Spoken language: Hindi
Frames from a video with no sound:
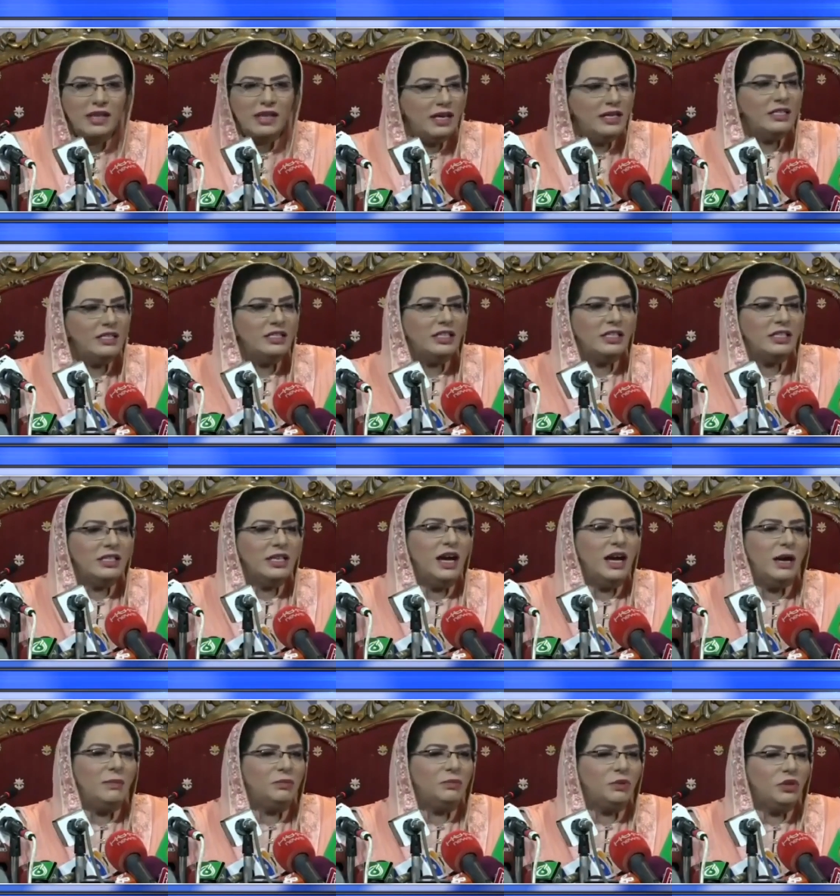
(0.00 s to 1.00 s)
ये सारी
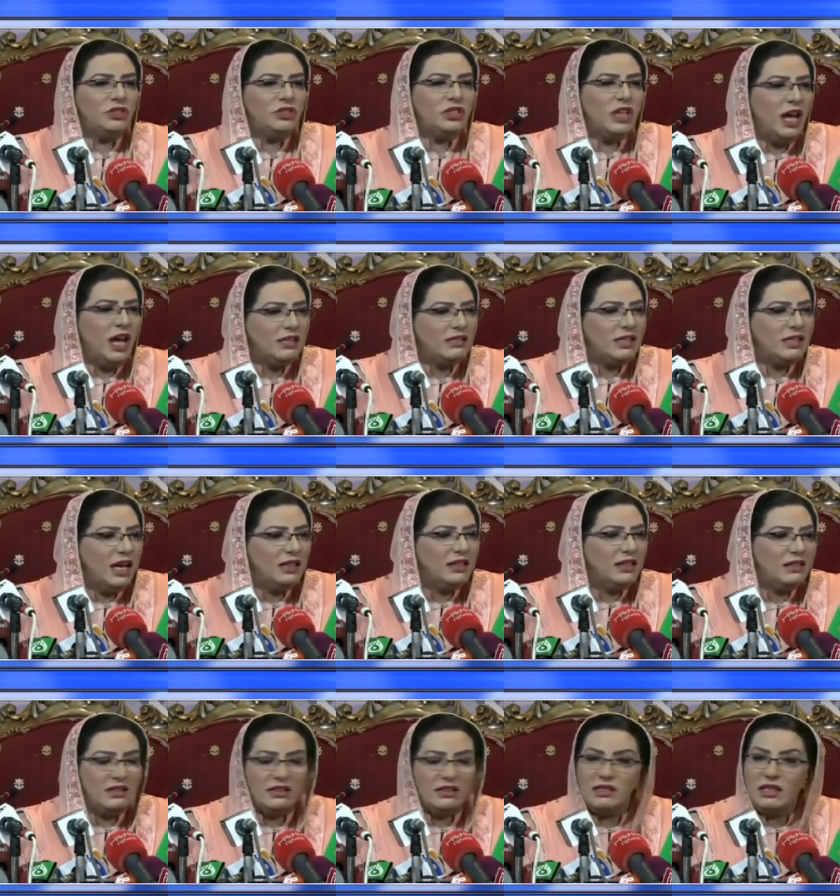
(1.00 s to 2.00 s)
चीज़ें आपको साथ
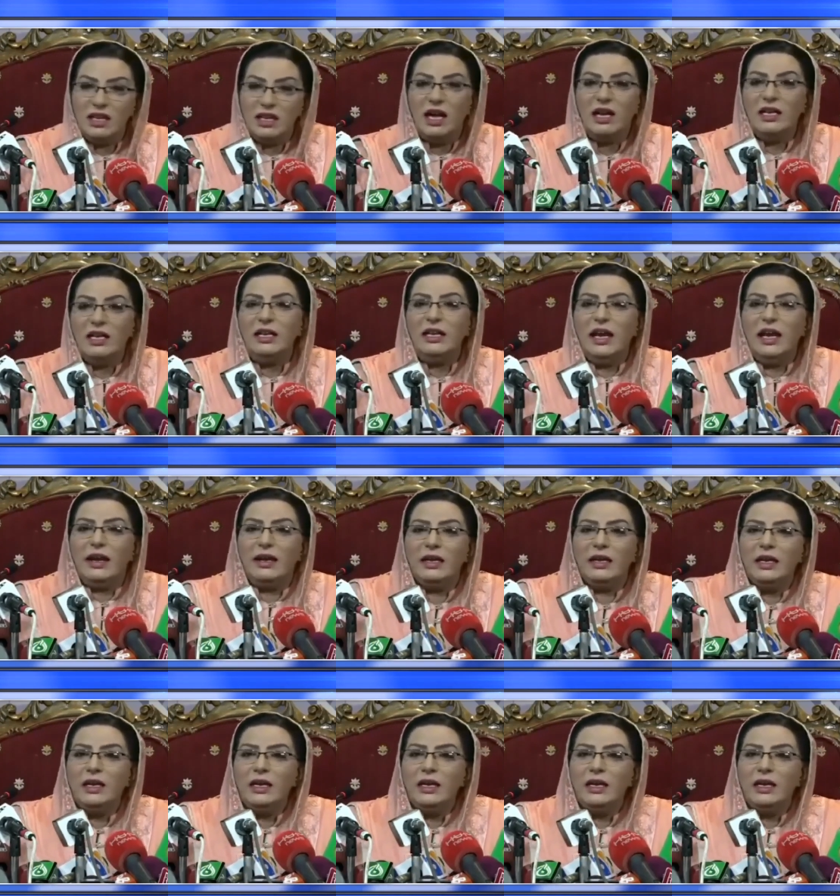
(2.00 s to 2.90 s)
साथ चलानी है